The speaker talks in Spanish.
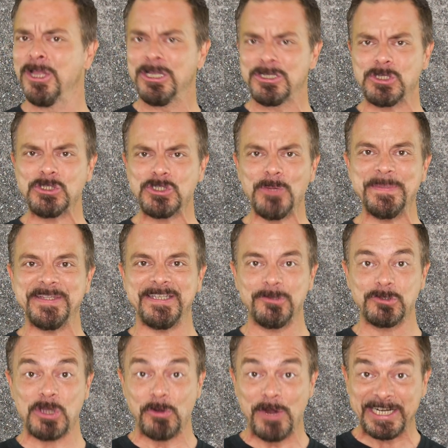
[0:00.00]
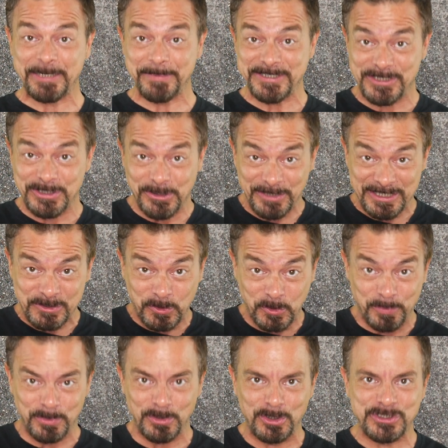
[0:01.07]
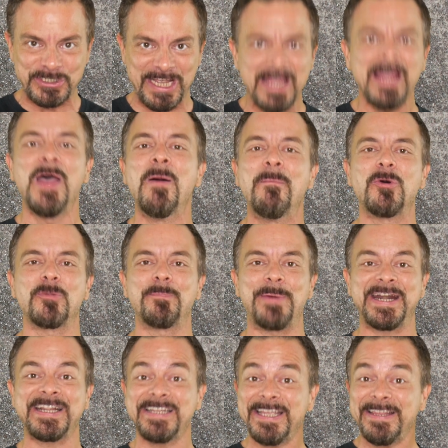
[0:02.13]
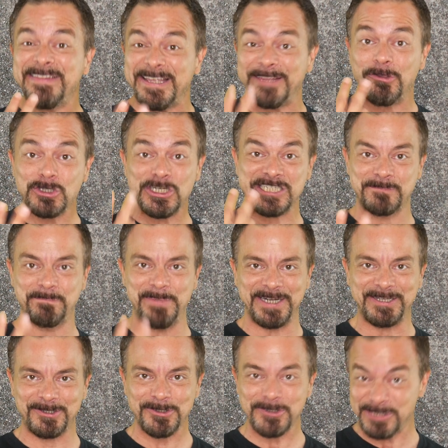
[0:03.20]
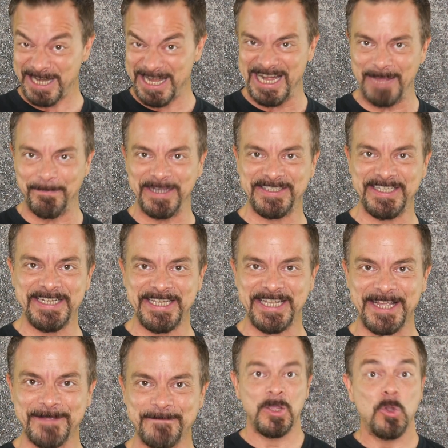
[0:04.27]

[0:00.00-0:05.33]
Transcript: son sometidos a una revisión escrupulosa por parte de dos expertos en la materia,